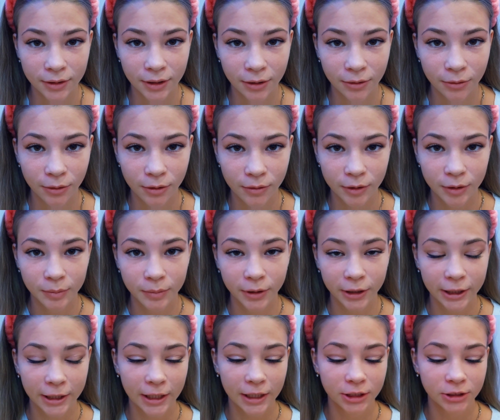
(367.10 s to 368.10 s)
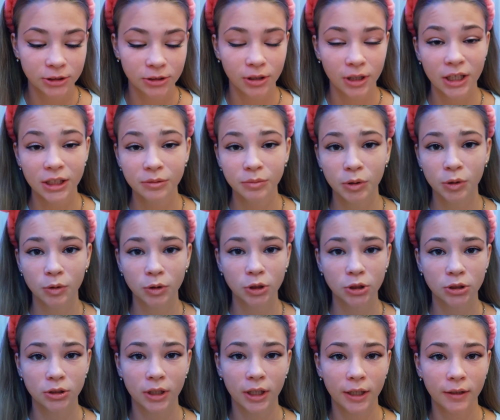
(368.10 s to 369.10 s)
Такой вот макияж глаз мне
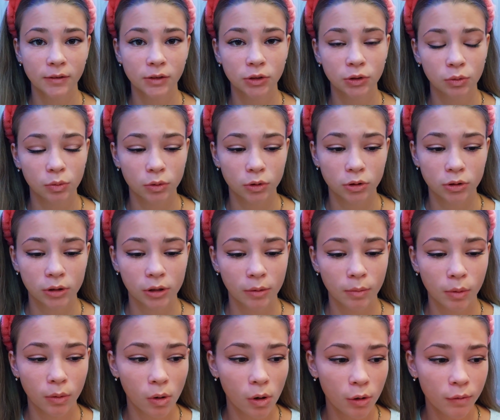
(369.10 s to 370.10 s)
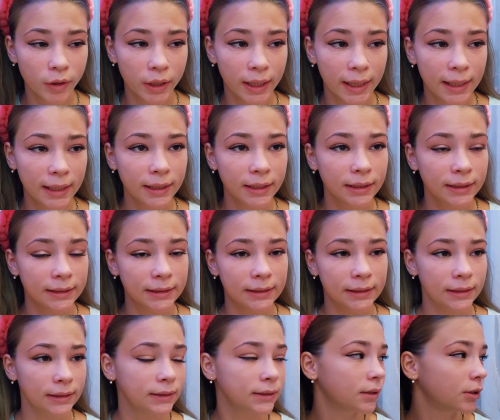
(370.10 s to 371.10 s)
очень нравится, уложила брови.
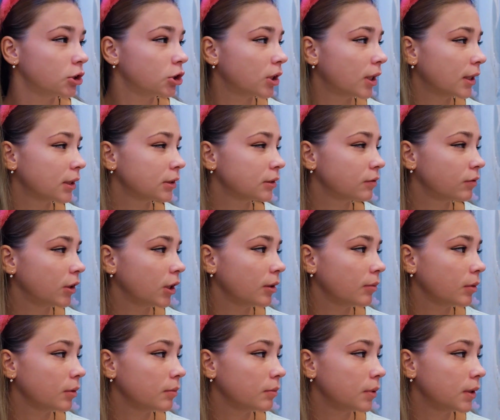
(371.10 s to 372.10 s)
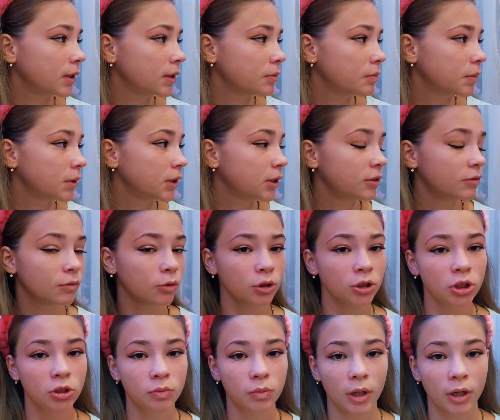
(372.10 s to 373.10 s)
И сейчас время без
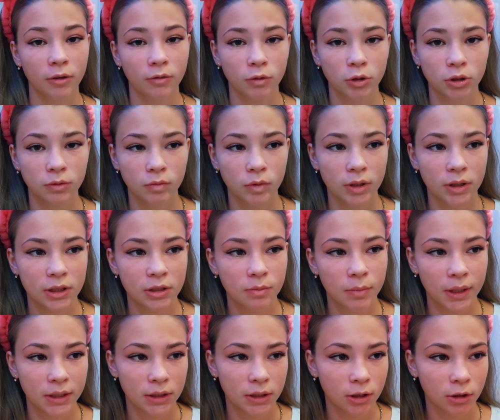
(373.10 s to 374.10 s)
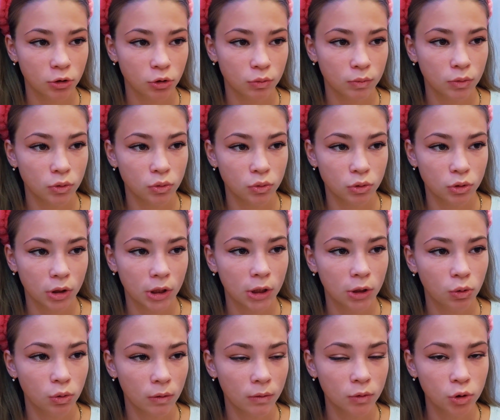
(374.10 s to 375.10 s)
5.8, а 8.35 я хочу быть уже
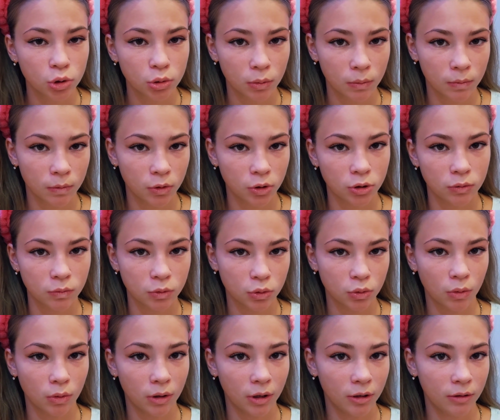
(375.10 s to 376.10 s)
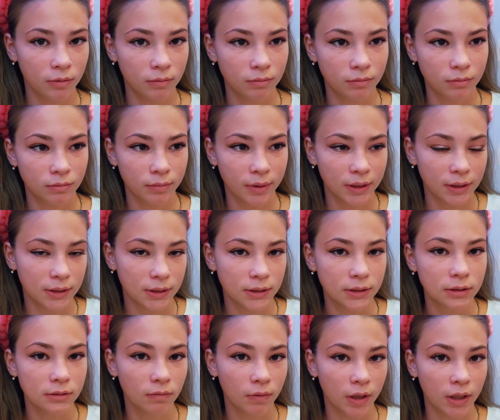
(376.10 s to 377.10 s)
готовой, чтобы 8.40
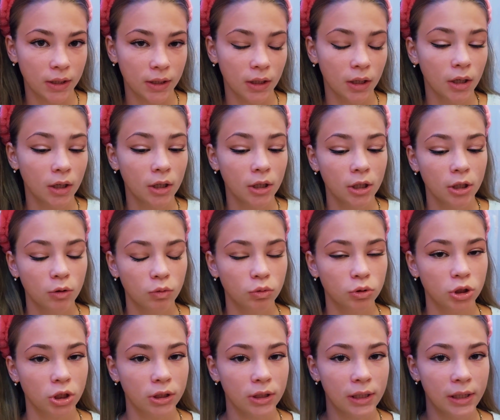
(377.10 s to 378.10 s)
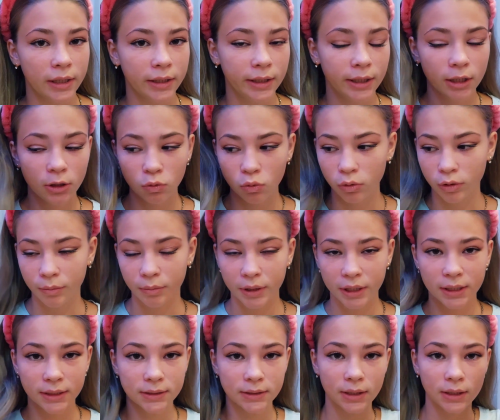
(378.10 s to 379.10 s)
пойти с Варей уже на линейку. И
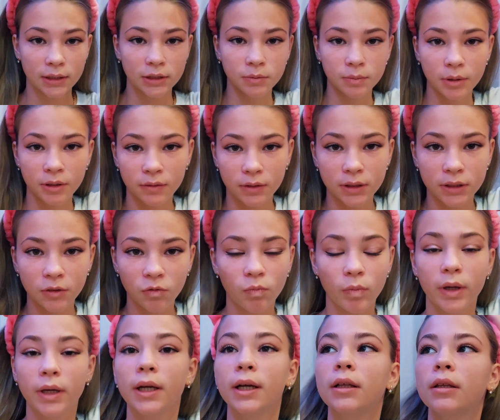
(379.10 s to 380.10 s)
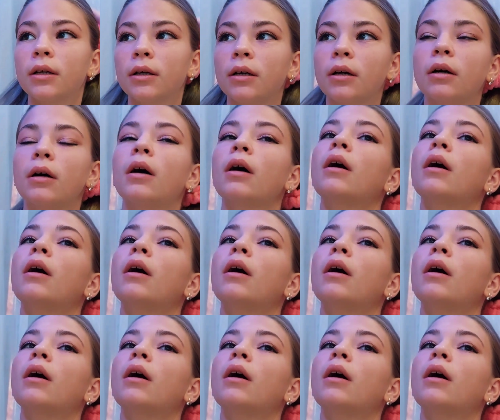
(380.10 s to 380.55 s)
мне осталось привести в порядок